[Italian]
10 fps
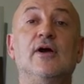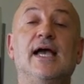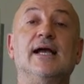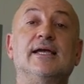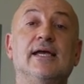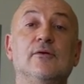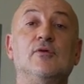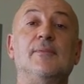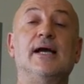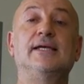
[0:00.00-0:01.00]
è anche
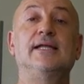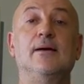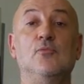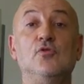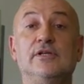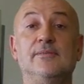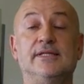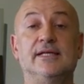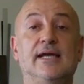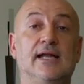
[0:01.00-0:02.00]
una macchina
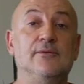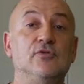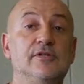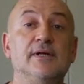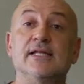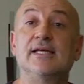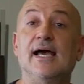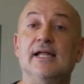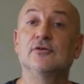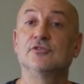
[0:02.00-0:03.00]
multimateriale.
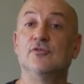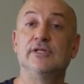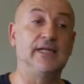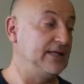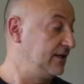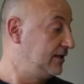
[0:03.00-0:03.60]
Multimateriale cosa vuol dire?